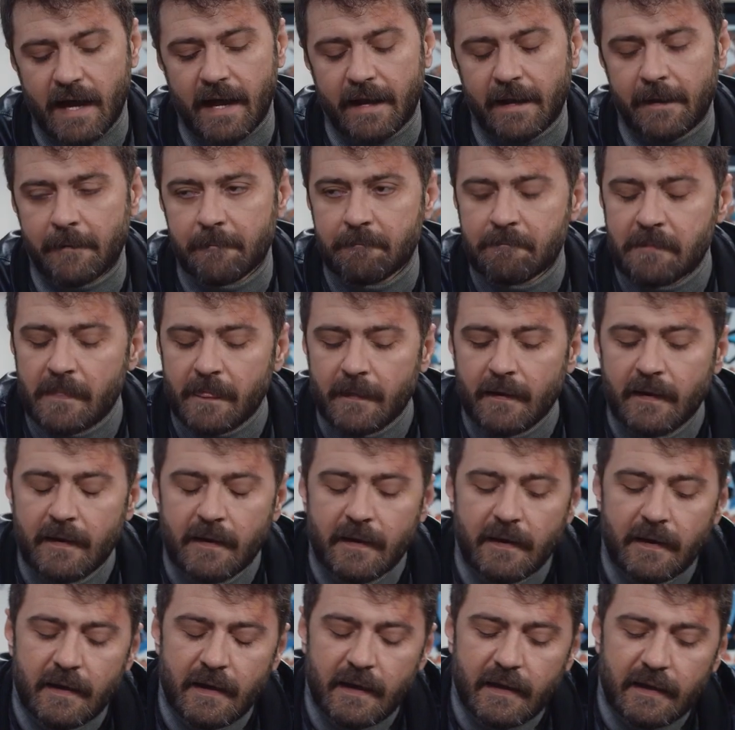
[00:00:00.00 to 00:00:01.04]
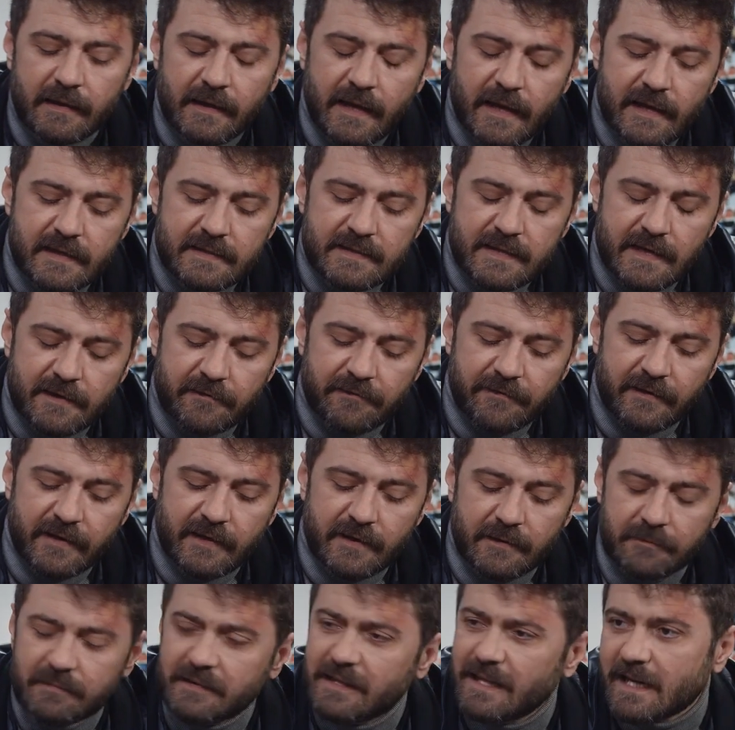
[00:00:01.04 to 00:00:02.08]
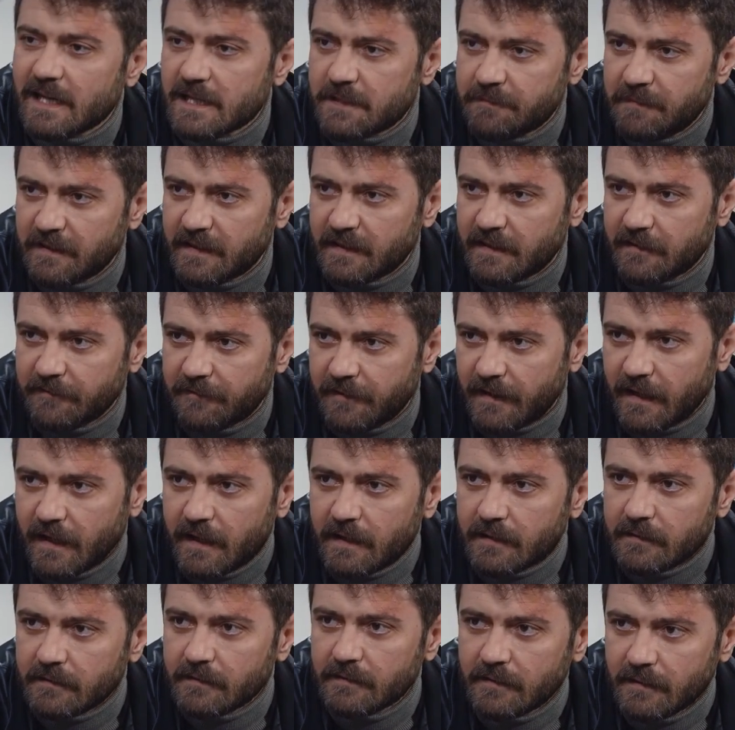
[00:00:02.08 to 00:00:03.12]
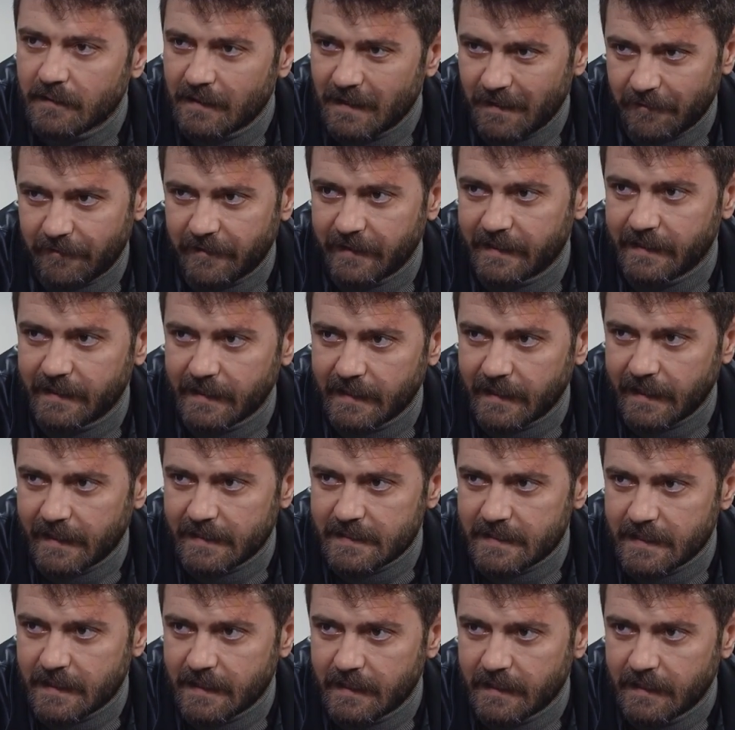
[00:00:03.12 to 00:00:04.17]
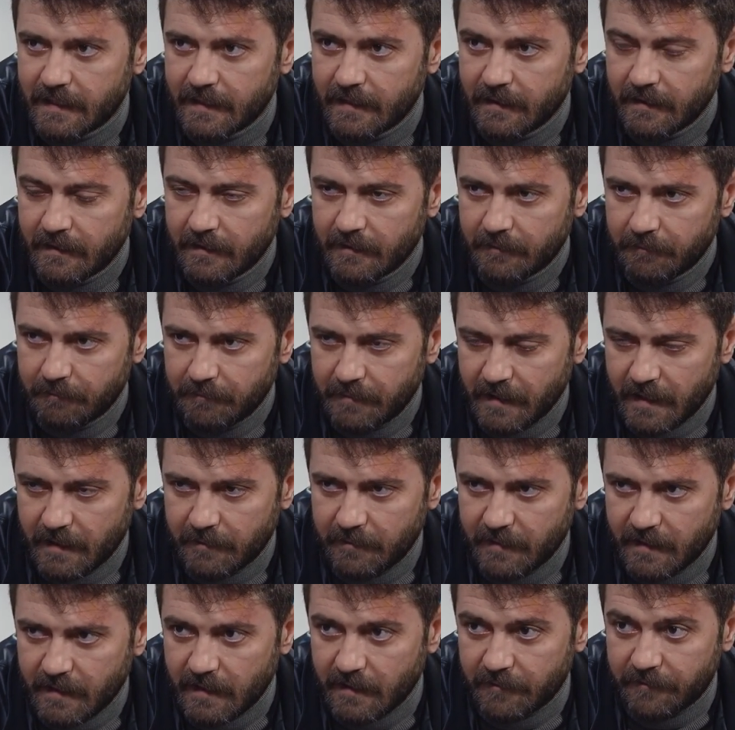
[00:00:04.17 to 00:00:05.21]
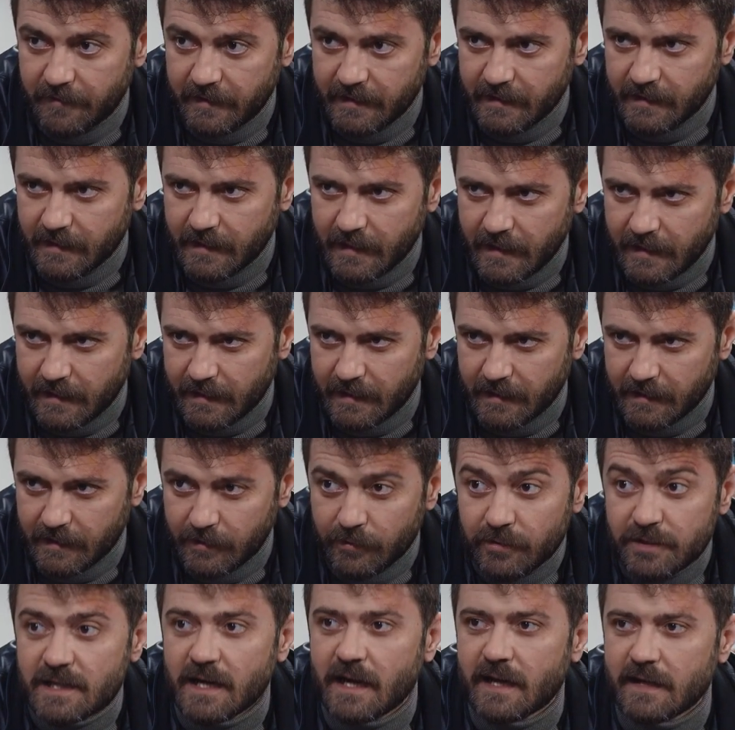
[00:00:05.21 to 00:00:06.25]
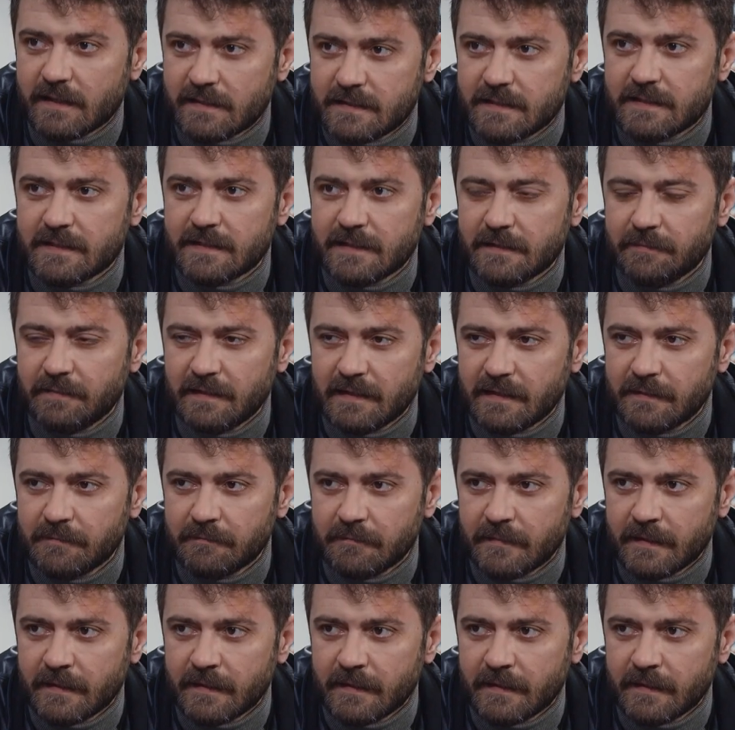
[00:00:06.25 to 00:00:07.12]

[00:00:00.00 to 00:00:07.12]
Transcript: yani. Neyse efendim tıraş bitti falan kafayı yıkayacak. Berber kafayı yıkarken ki o çaresizliği bildin